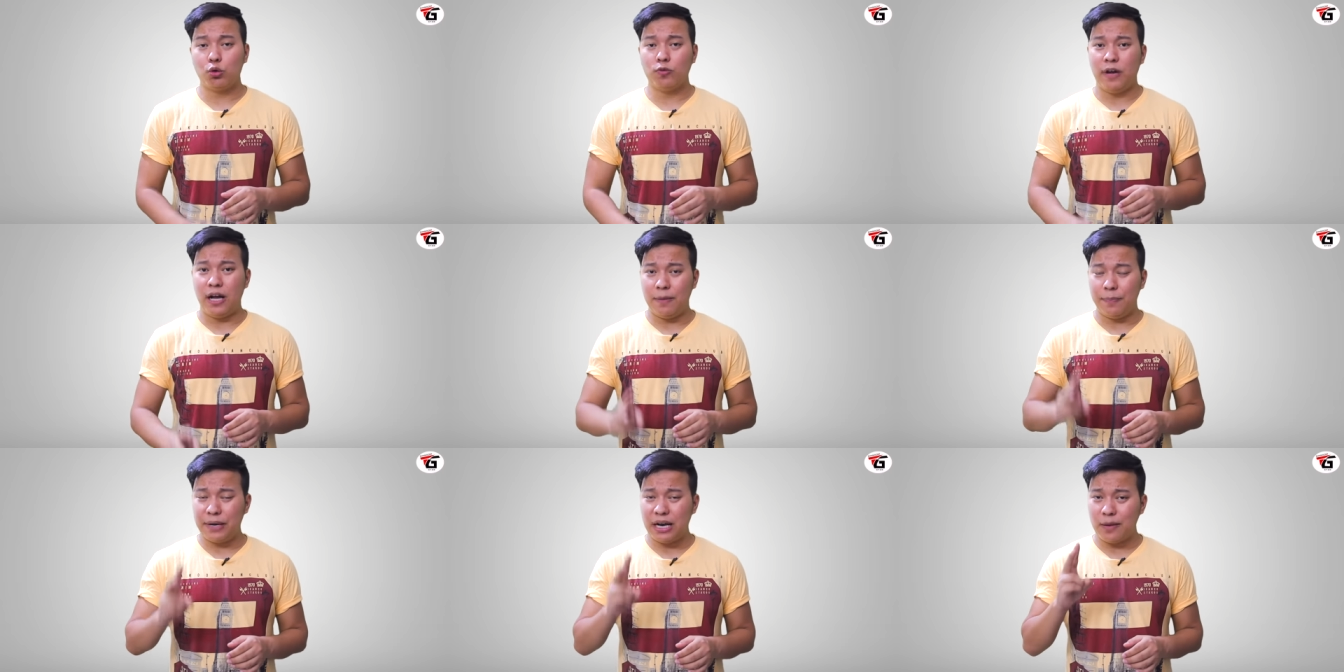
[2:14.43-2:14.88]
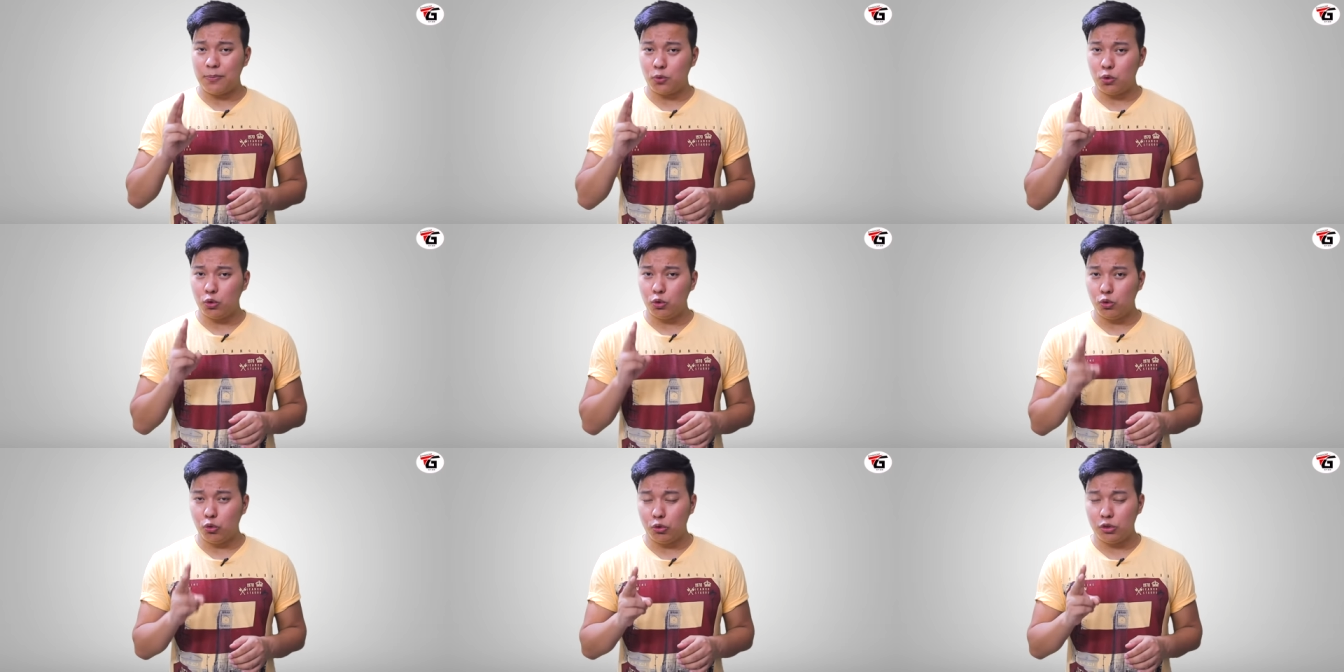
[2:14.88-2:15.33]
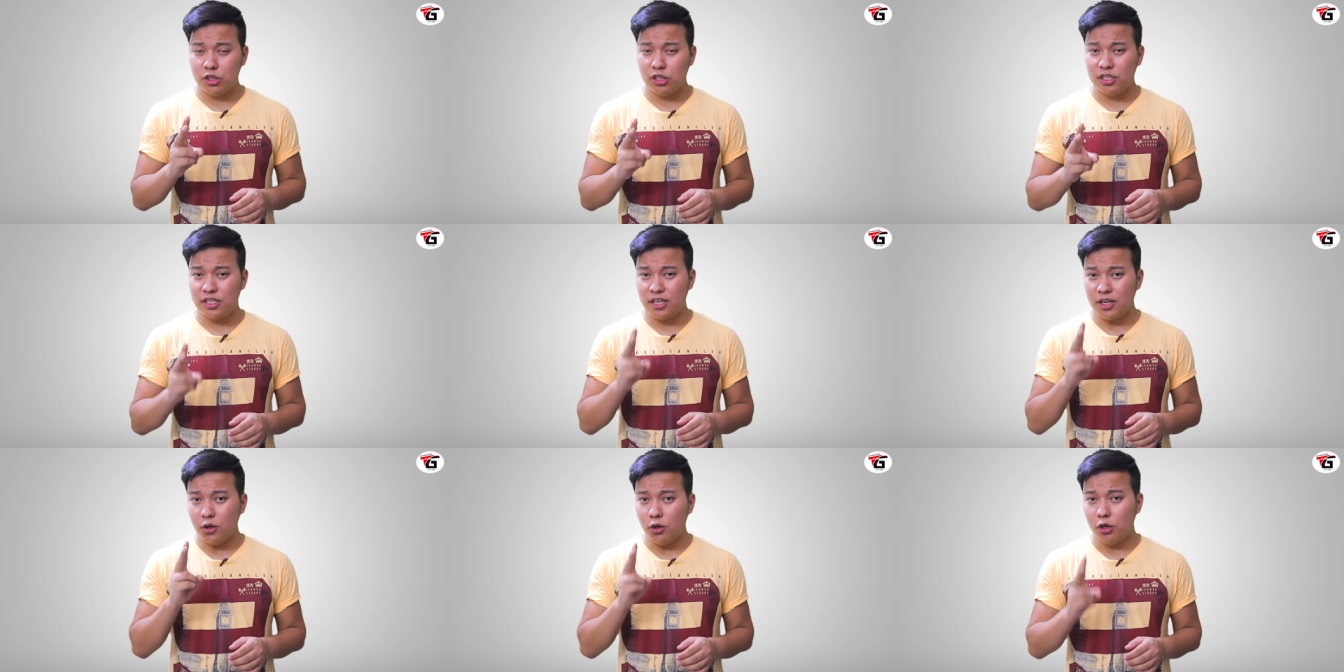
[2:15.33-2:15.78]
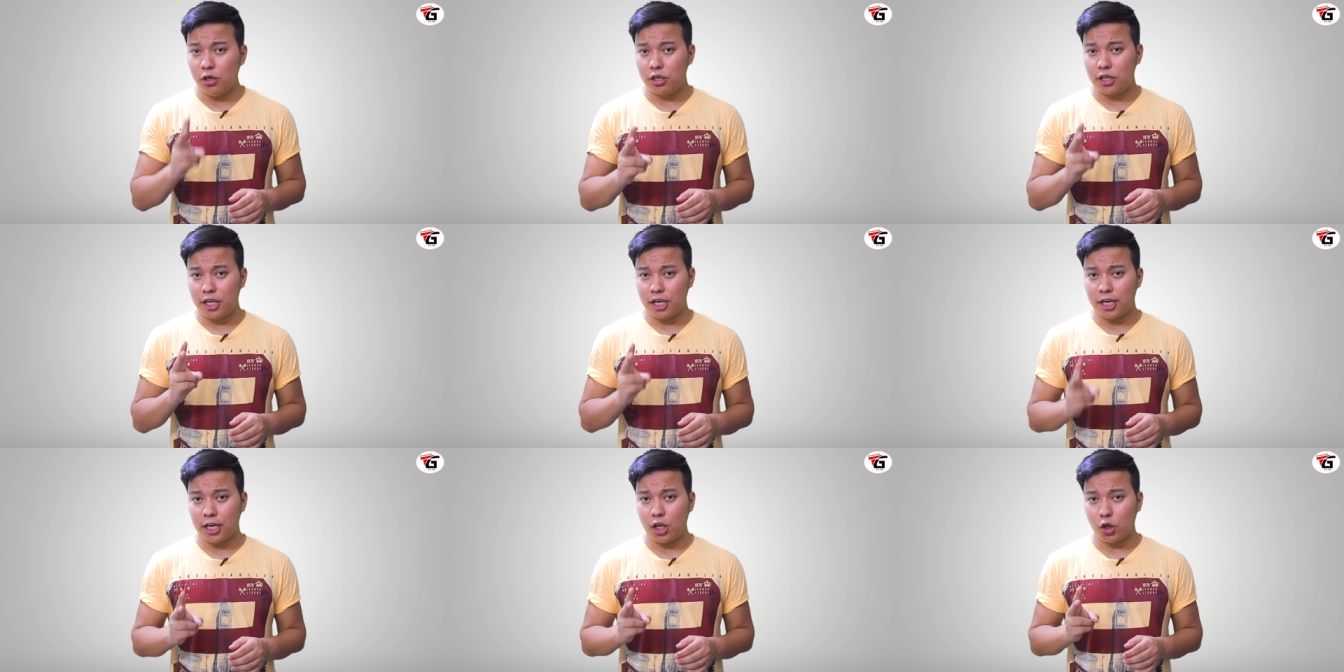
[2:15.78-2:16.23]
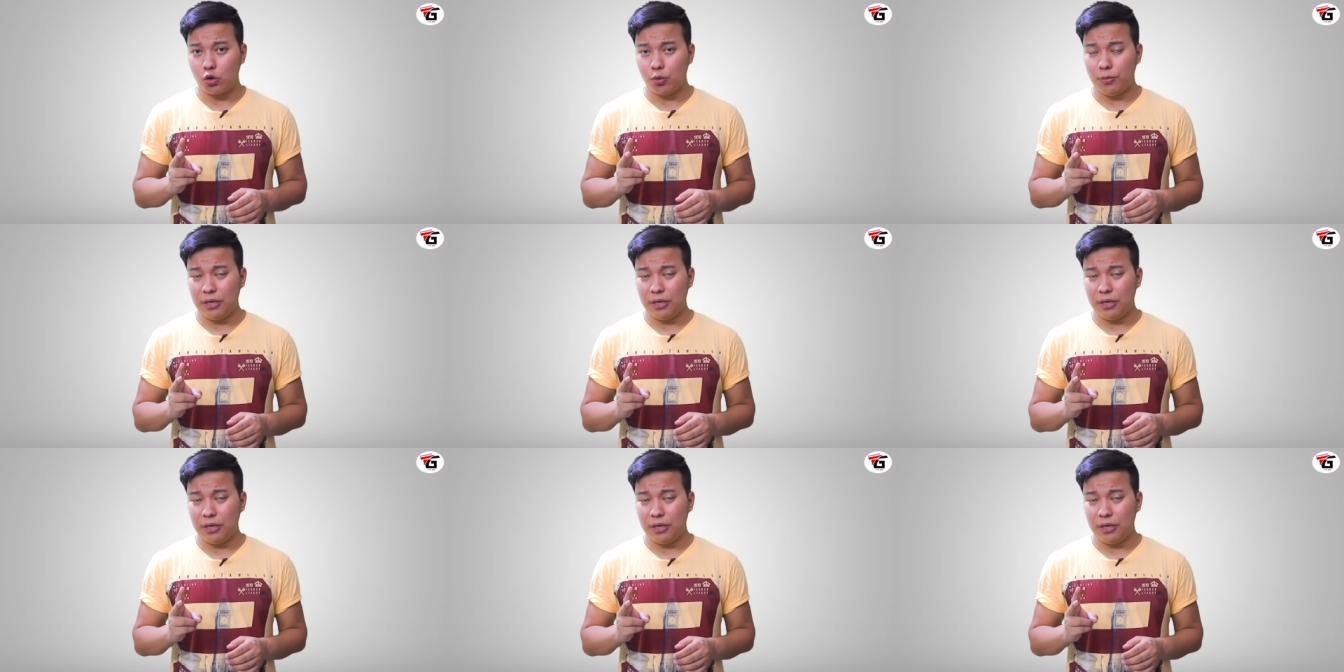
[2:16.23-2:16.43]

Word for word: तो वहाँ पर आपको दो चीज़ें और देखने को